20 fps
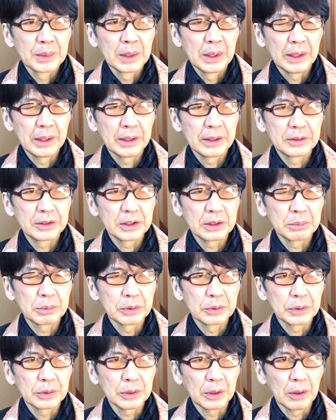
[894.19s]
えー、随
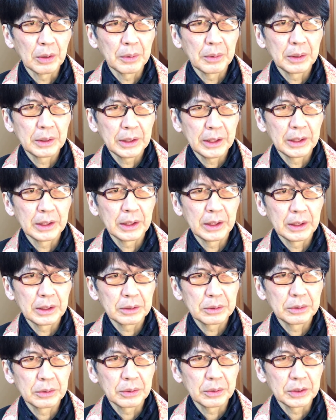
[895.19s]
分とね
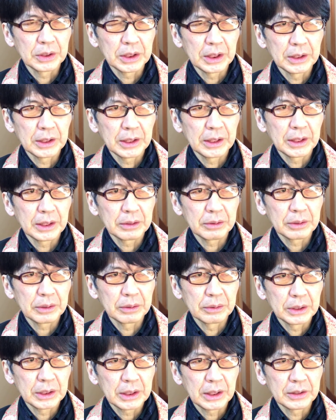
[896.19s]
苦労して大学
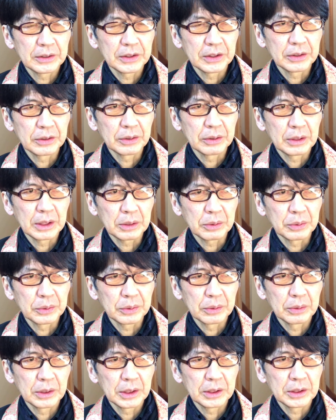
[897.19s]
行かせるようなこ
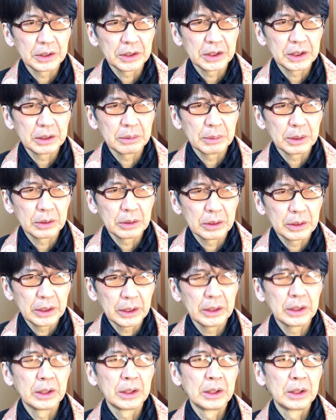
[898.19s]
とになってしまっ
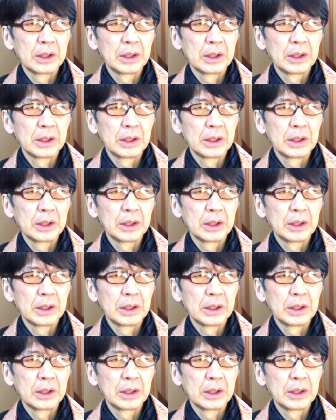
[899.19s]
て。